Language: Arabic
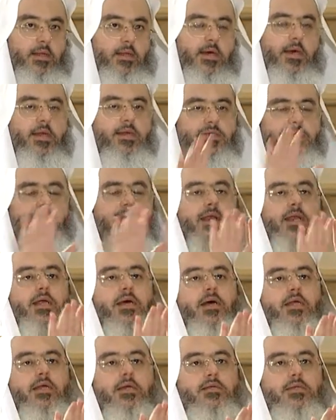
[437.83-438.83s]
خلاص
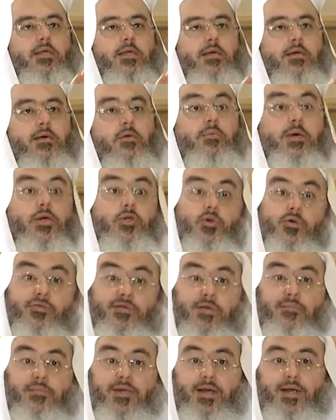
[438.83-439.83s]
أغلق عليه الطريق هم
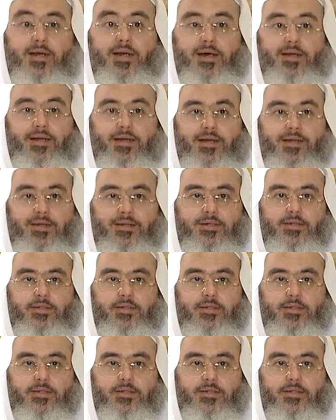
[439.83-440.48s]
مكشوفين من الأعلى